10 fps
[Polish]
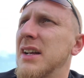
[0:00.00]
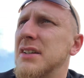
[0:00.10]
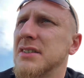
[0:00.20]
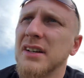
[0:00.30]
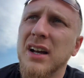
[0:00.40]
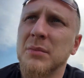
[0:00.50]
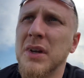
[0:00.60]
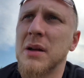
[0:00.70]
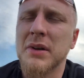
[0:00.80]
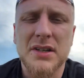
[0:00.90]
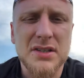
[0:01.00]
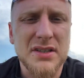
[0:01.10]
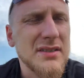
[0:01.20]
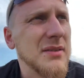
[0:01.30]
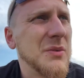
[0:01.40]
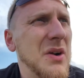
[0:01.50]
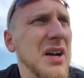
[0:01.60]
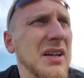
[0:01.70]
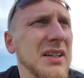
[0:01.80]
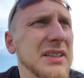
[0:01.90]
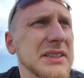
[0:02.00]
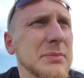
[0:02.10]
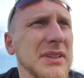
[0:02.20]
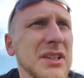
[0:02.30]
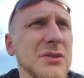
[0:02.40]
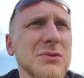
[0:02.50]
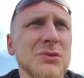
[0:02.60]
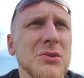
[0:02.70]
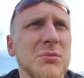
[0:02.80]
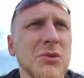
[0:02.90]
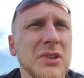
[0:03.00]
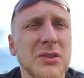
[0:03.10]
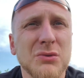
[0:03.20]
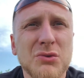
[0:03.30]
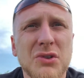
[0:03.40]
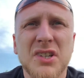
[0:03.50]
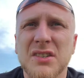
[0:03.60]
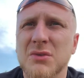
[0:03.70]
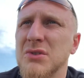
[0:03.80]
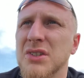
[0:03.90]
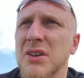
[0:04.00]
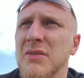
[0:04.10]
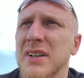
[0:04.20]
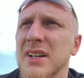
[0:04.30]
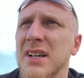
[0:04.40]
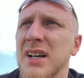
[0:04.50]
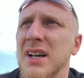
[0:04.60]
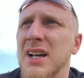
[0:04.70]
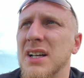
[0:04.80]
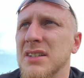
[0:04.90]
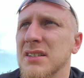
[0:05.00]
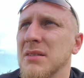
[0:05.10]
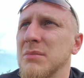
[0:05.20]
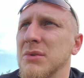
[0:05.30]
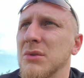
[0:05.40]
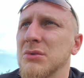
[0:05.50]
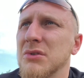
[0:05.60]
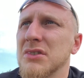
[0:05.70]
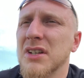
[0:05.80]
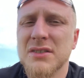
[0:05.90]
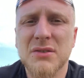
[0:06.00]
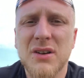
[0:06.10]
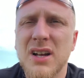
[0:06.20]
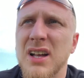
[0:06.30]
czy tak miałem jakiś czas temu e, spacerów dużo, było na no, dużo czasu, czy rower czasem było dużo czasu.